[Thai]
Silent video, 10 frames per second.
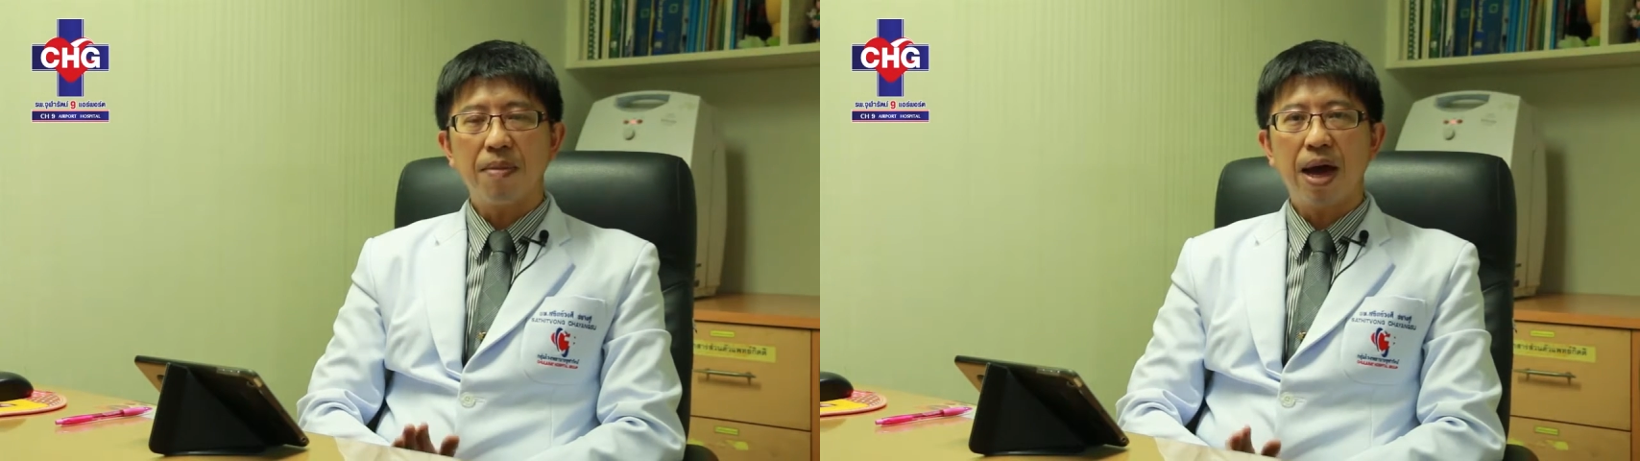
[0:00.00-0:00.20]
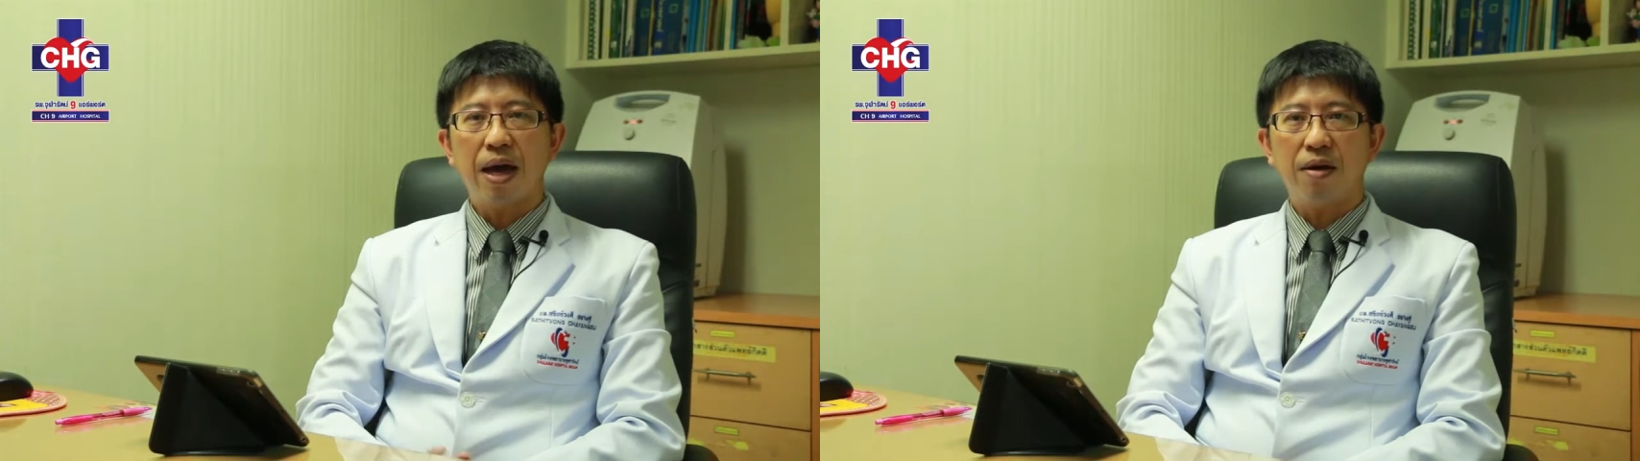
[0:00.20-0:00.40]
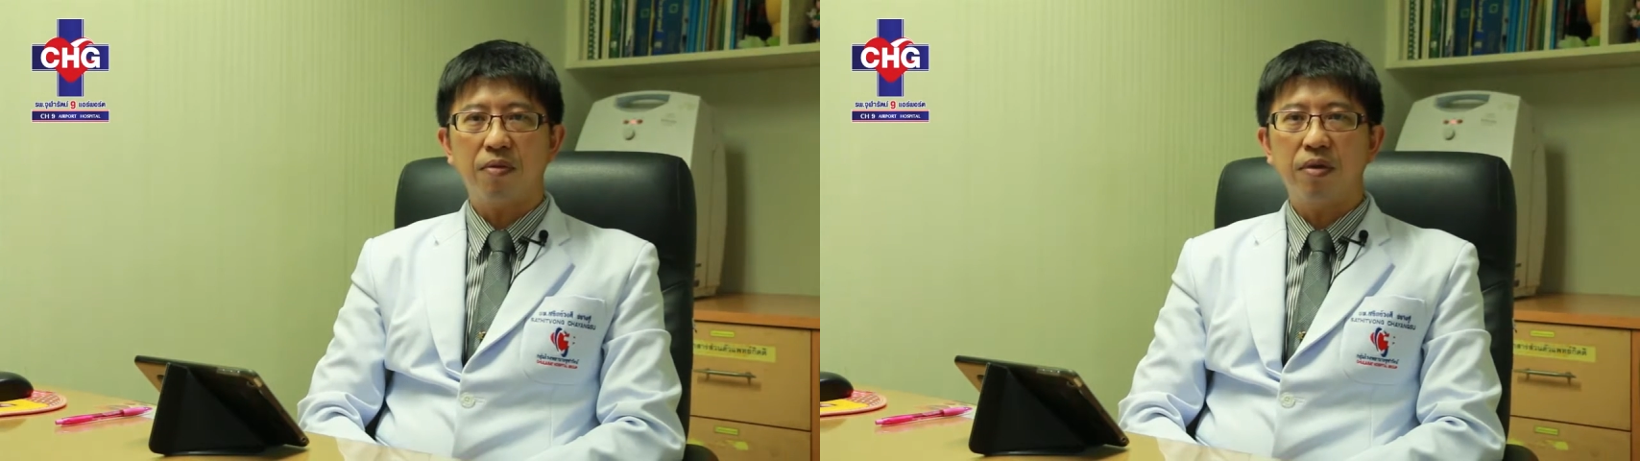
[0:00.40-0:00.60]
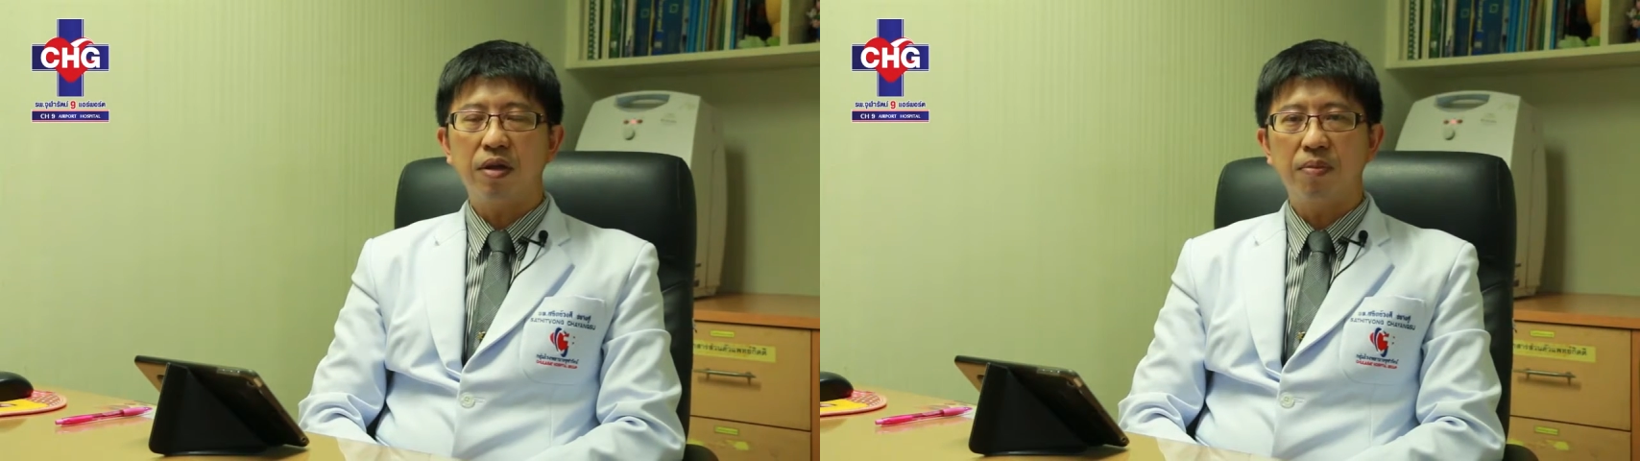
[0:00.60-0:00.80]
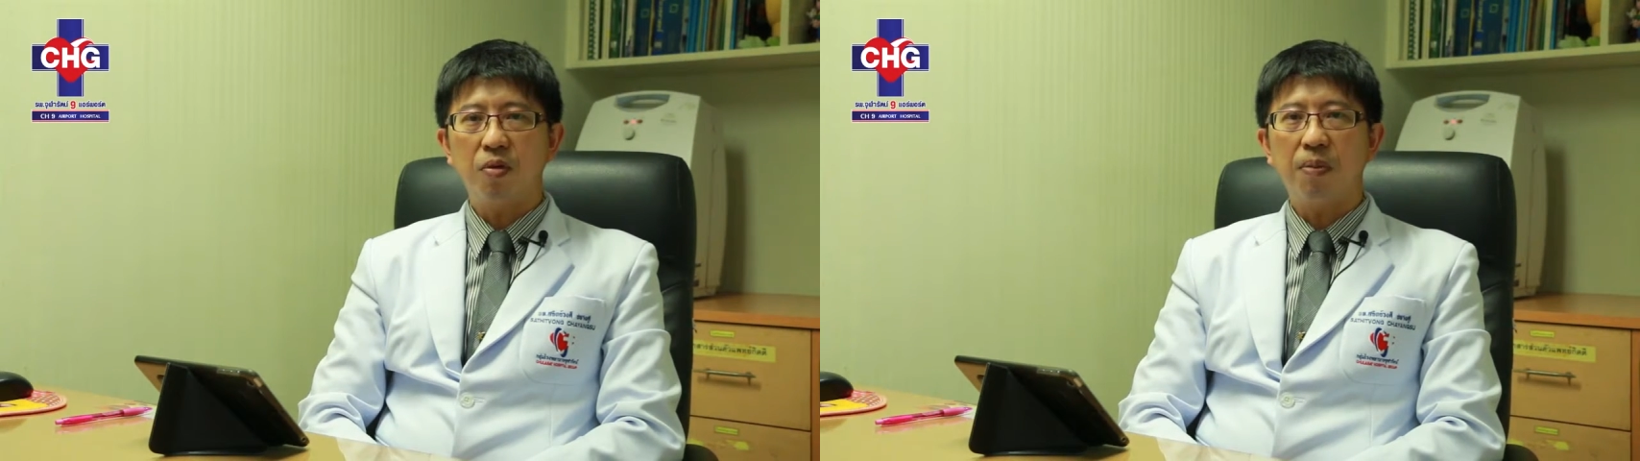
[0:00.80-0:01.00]
มาก ๆ
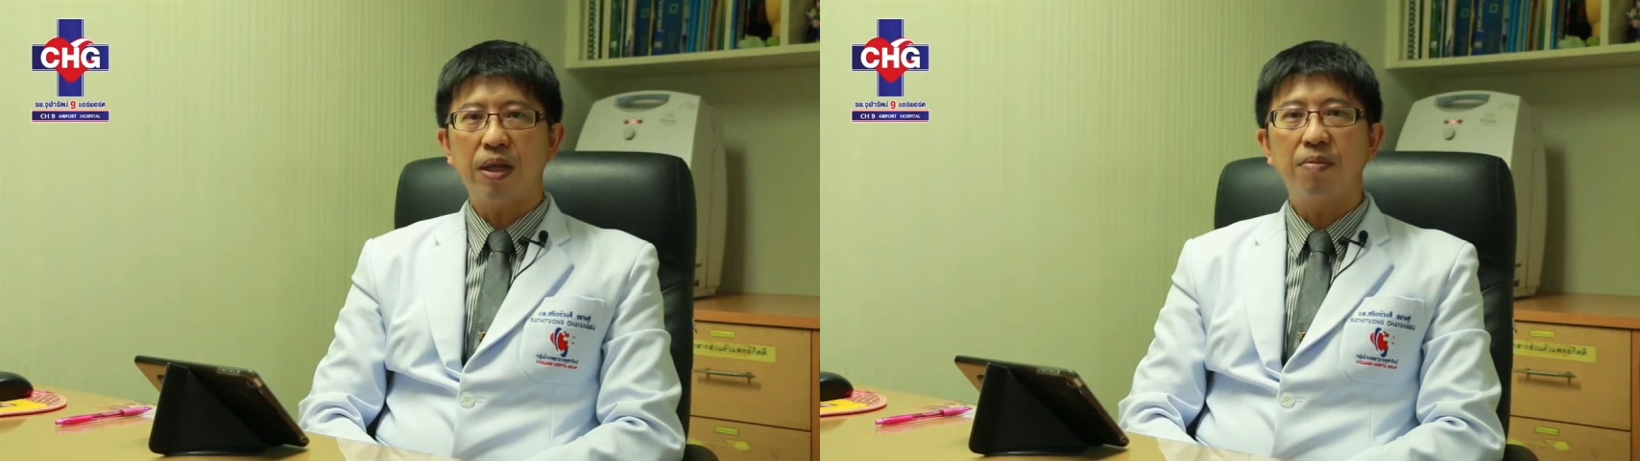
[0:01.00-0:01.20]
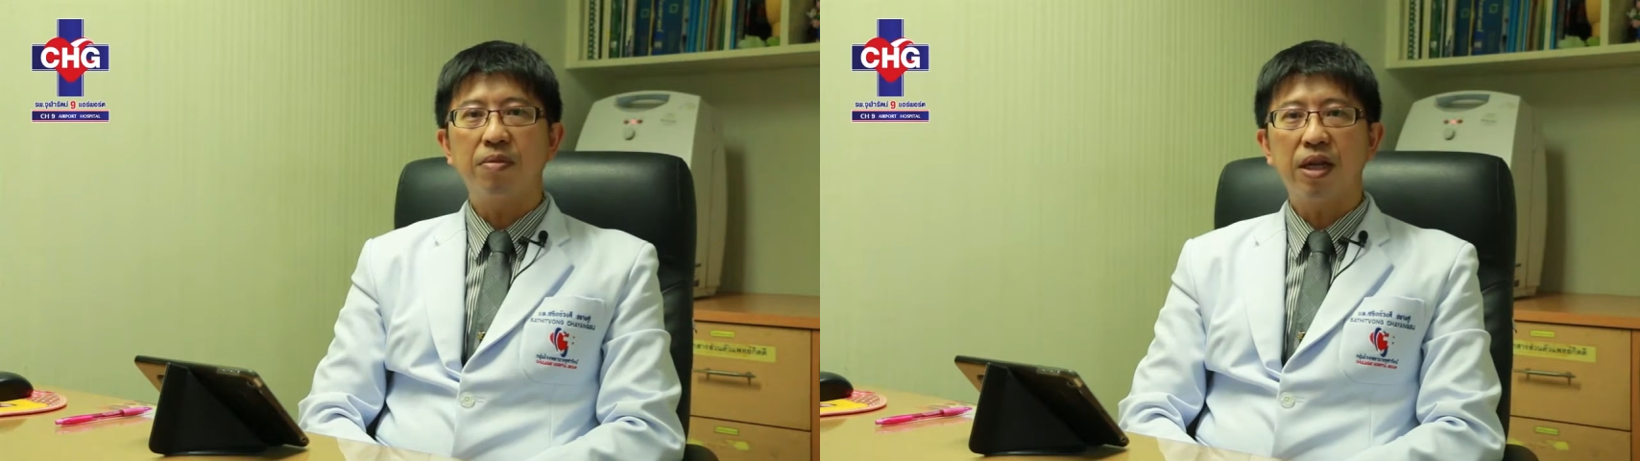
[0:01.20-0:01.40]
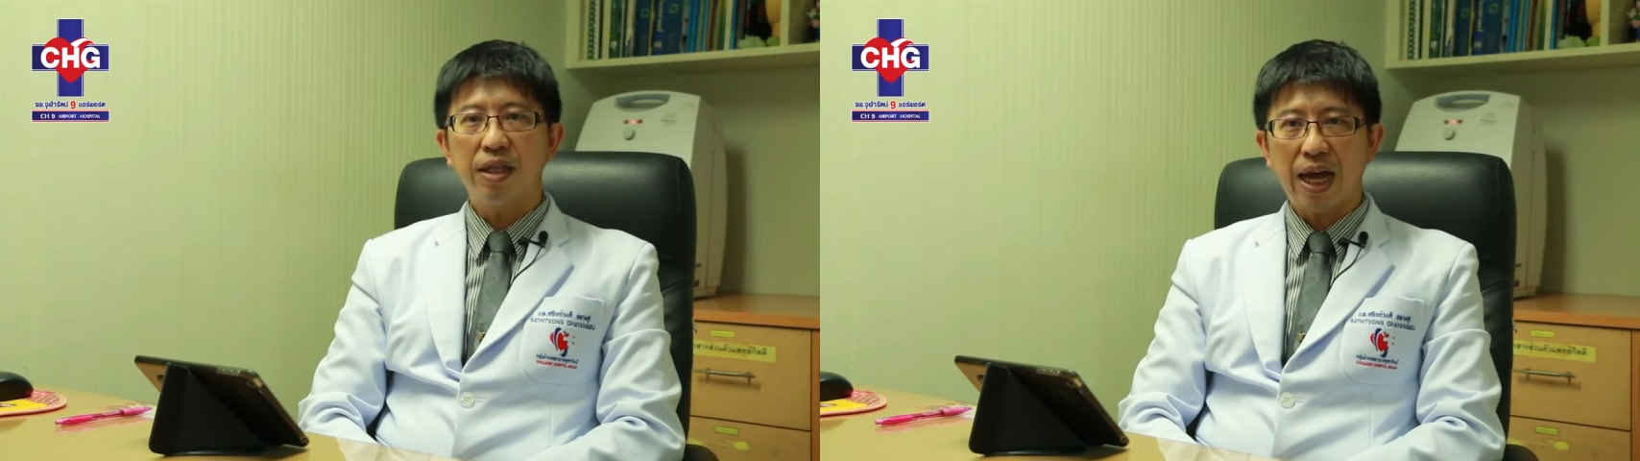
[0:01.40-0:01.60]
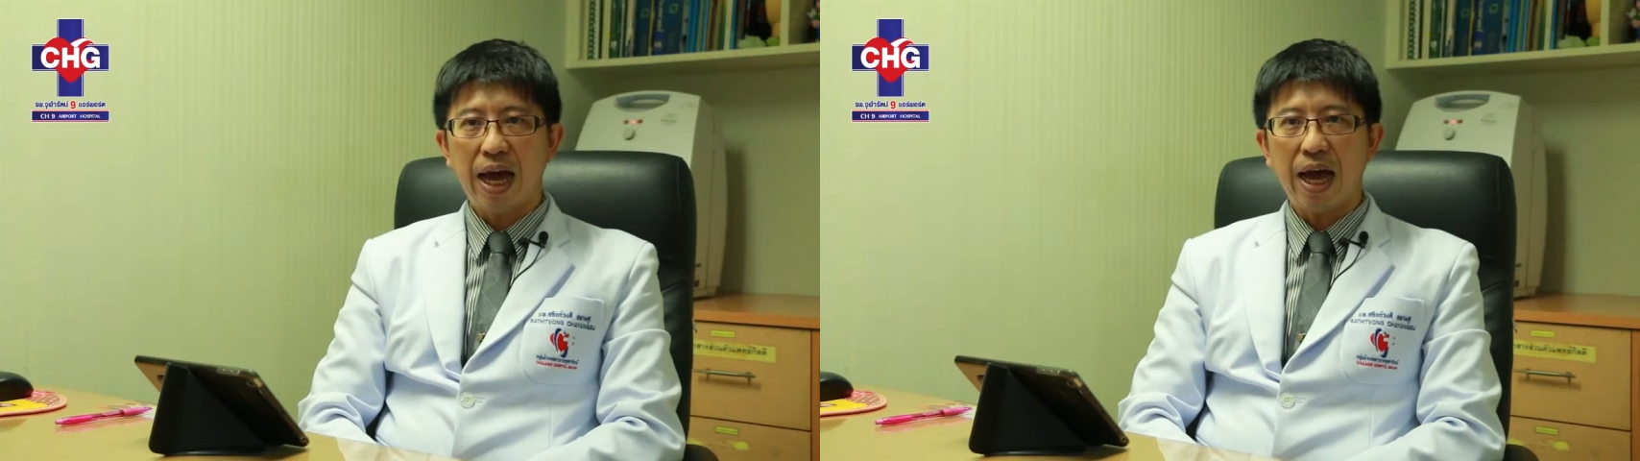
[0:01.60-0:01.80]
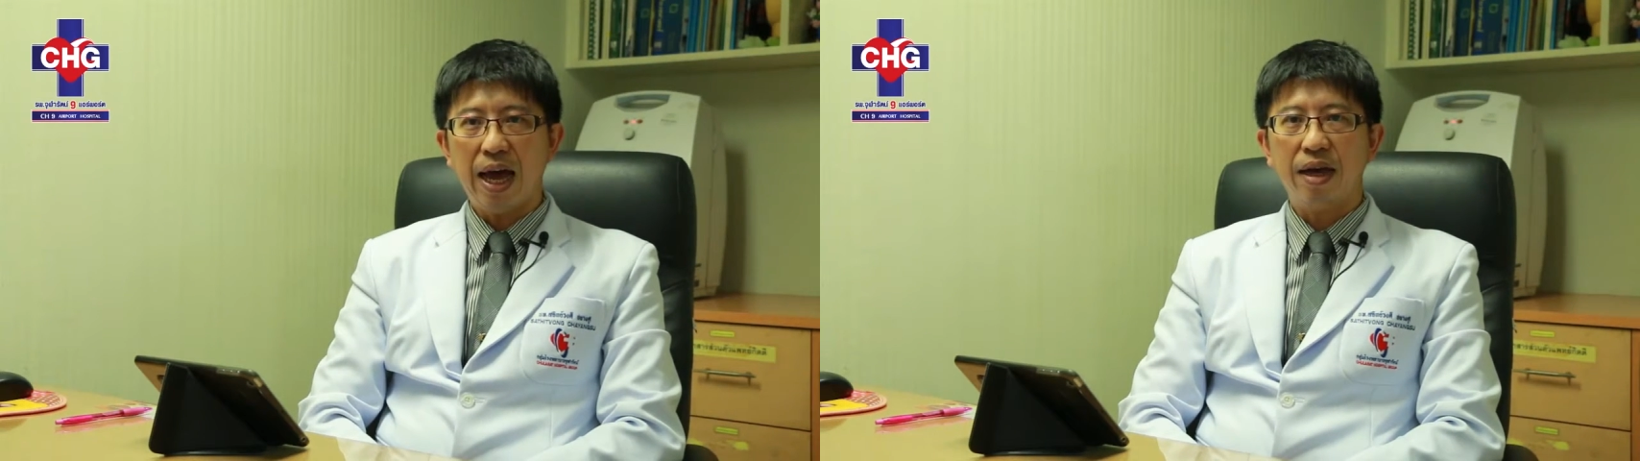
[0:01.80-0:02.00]
คือหมดประจำเดือนช้า